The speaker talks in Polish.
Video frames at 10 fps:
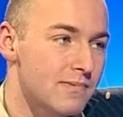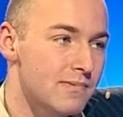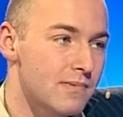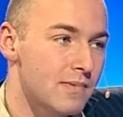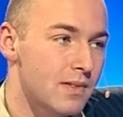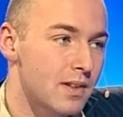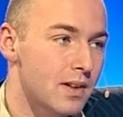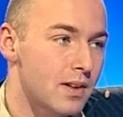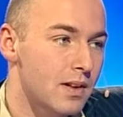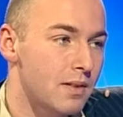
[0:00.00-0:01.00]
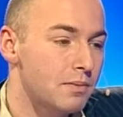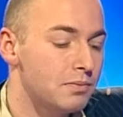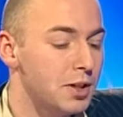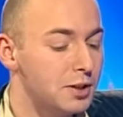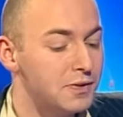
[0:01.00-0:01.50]
10 tysięcy, bierze pan?
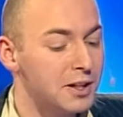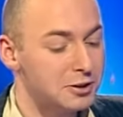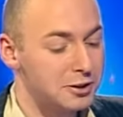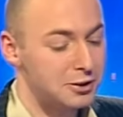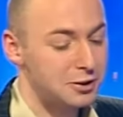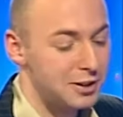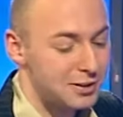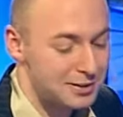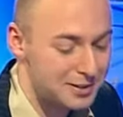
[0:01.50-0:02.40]
Nie, 12 tysięcy.